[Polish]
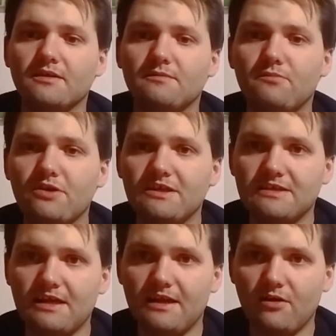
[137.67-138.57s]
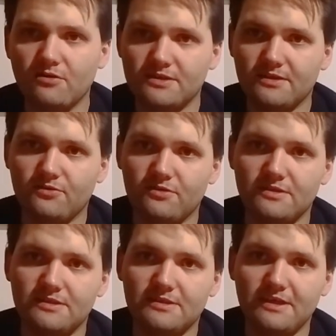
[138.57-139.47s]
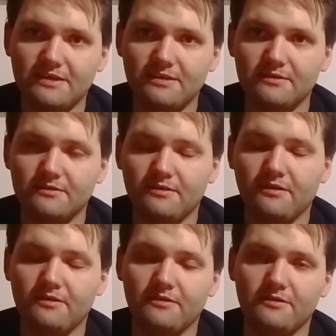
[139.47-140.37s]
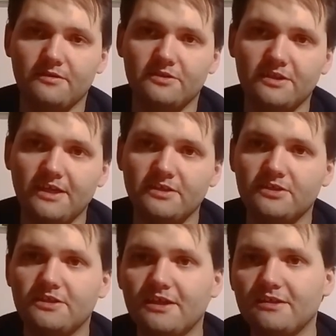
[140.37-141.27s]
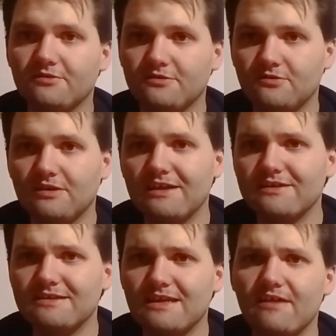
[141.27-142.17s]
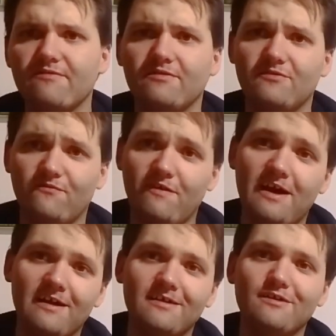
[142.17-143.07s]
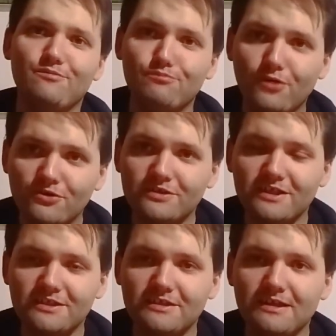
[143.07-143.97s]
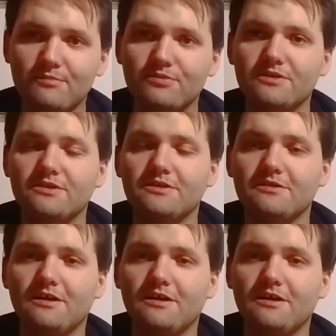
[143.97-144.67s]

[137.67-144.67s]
Moja skala ocen to jest 1,6, 1 e, to jest totalny zlew, 2 można się napić,